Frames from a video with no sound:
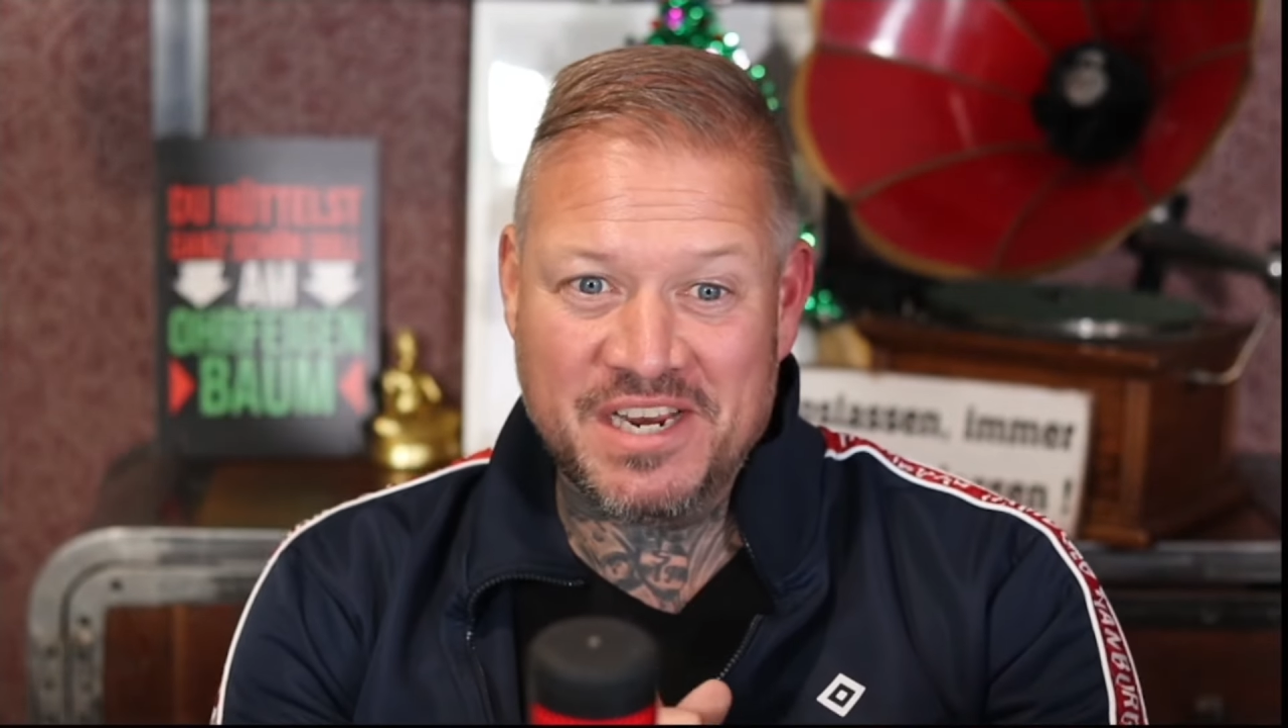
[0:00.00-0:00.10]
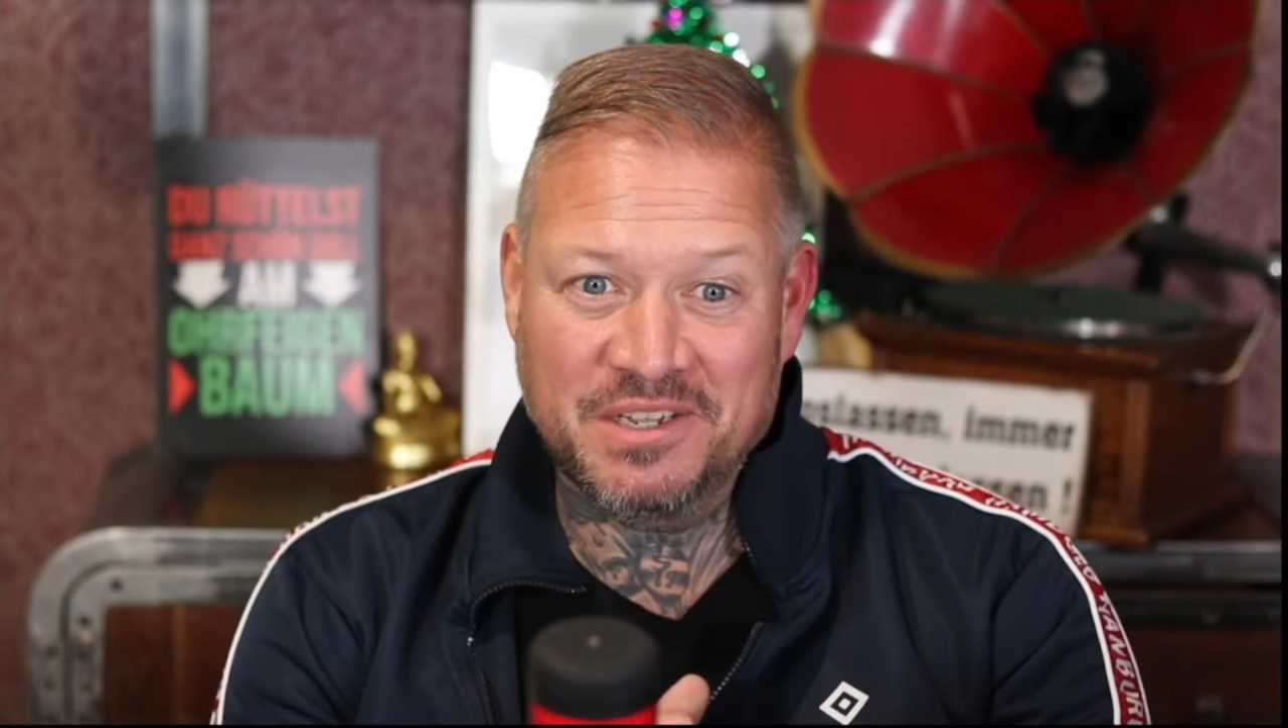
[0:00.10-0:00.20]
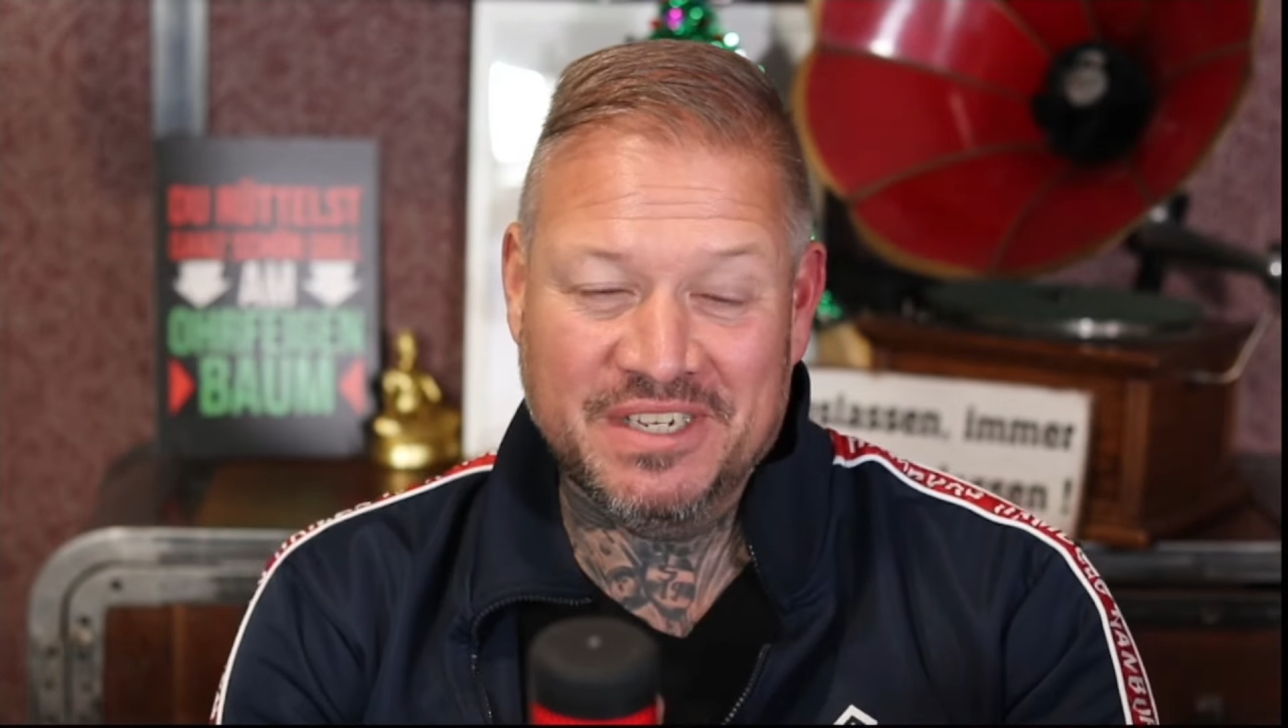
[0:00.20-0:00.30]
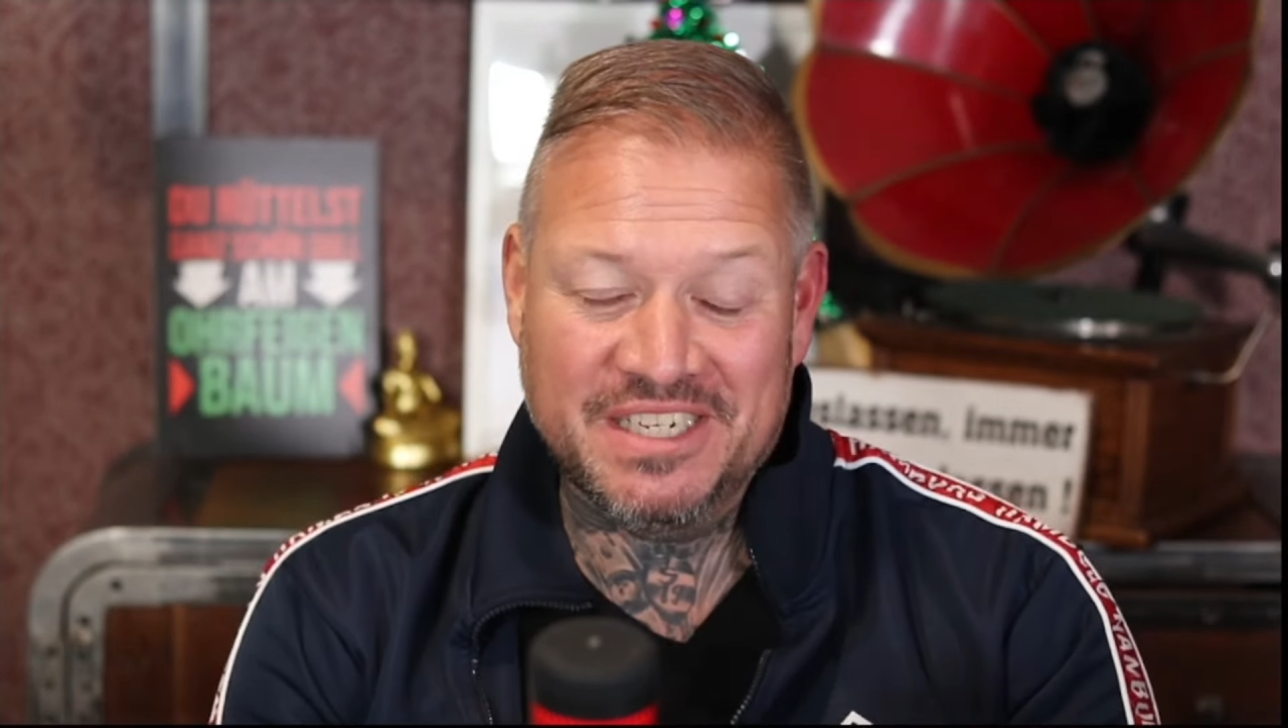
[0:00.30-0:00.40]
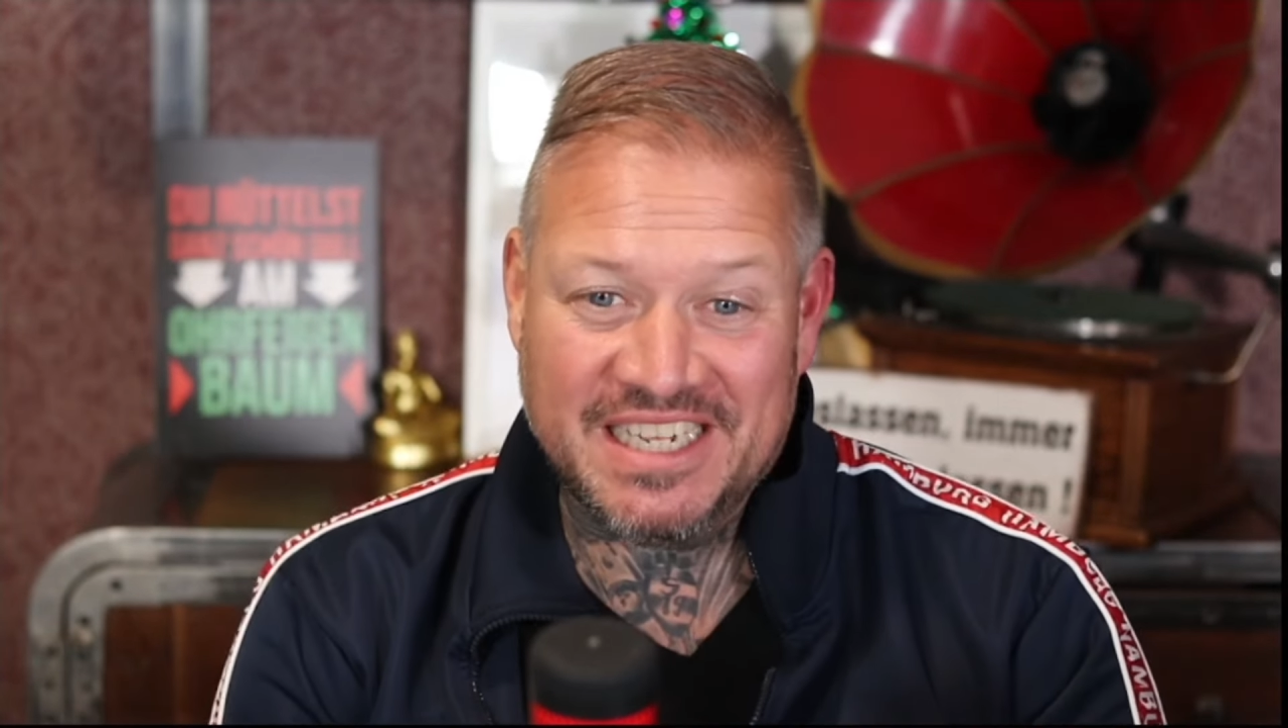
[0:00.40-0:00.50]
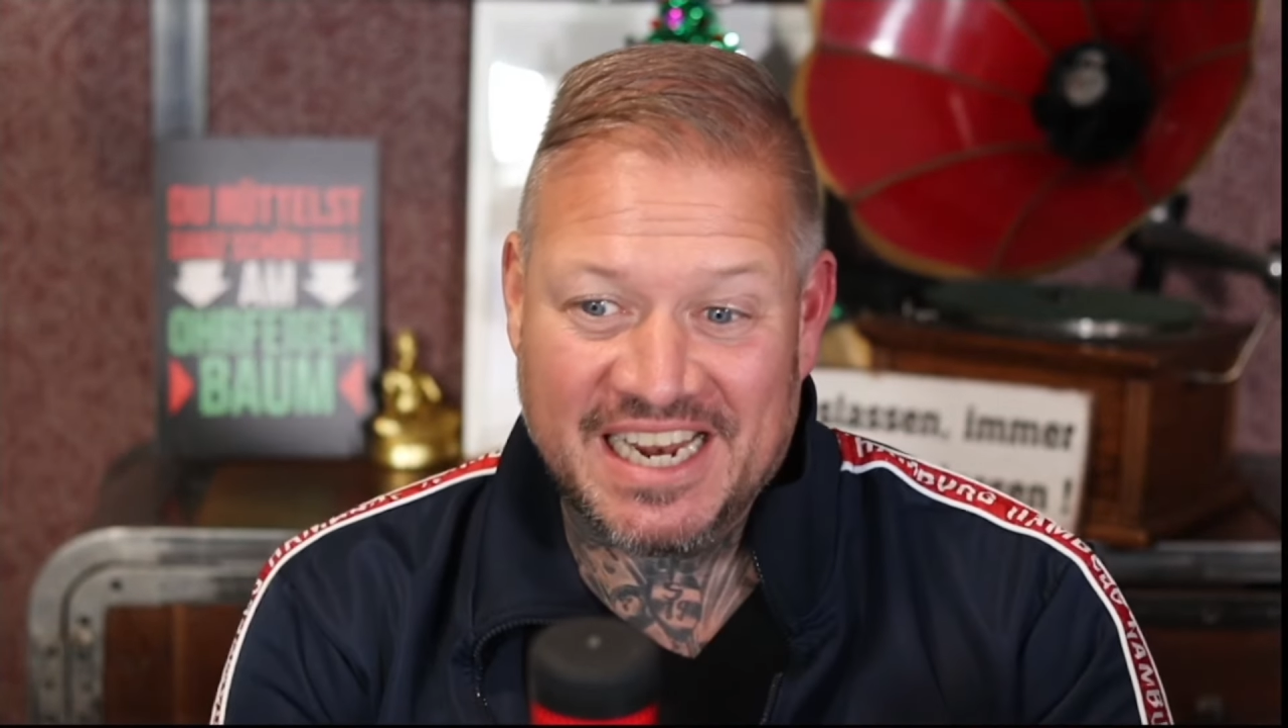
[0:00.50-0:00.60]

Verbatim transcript: ich mich